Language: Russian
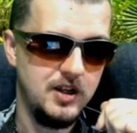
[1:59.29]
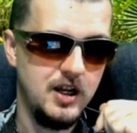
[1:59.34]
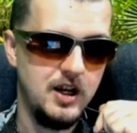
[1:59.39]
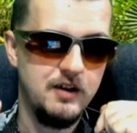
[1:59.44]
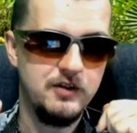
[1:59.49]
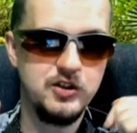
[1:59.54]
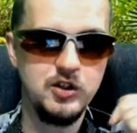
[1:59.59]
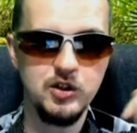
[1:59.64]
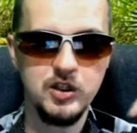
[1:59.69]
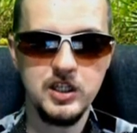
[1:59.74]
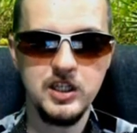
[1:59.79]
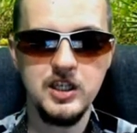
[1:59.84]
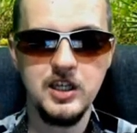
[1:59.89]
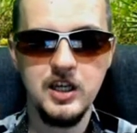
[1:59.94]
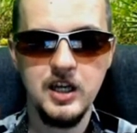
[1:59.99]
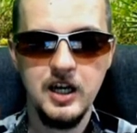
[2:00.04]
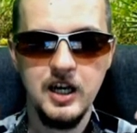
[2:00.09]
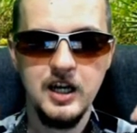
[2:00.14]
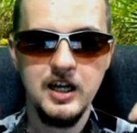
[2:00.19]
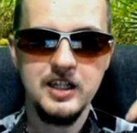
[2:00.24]

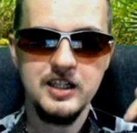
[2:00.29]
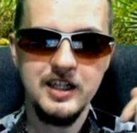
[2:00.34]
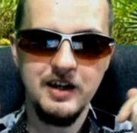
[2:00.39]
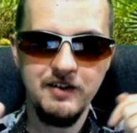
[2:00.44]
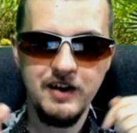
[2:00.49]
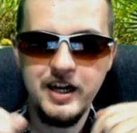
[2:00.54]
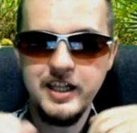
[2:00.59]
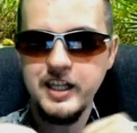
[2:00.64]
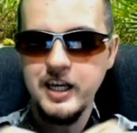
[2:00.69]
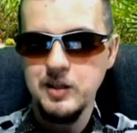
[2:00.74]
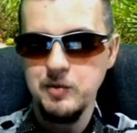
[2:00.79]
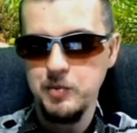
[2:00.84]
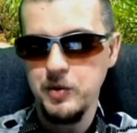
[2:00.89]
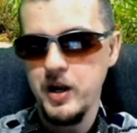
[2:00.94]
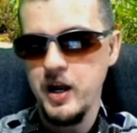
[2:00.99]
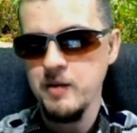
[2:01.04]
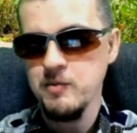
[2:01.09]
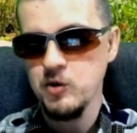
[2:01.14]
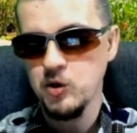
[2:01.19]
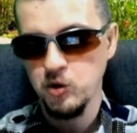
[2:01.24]
Все-таки давайте
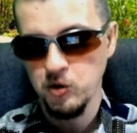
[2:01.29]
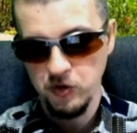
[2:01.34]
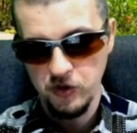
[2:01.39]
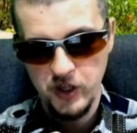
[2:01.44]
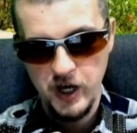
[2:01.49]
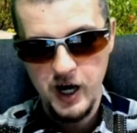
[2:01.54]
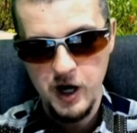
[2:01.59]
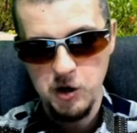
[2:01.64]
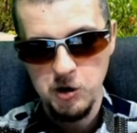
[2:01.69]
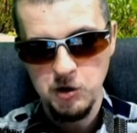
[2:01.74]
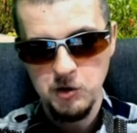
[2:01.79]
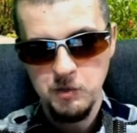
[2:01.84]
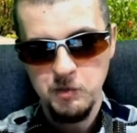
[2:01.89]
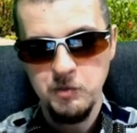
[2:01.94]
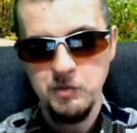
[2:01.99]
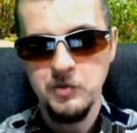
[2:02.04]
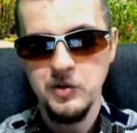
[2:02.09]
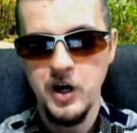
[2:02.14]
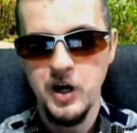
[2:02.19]
отправим Кундао на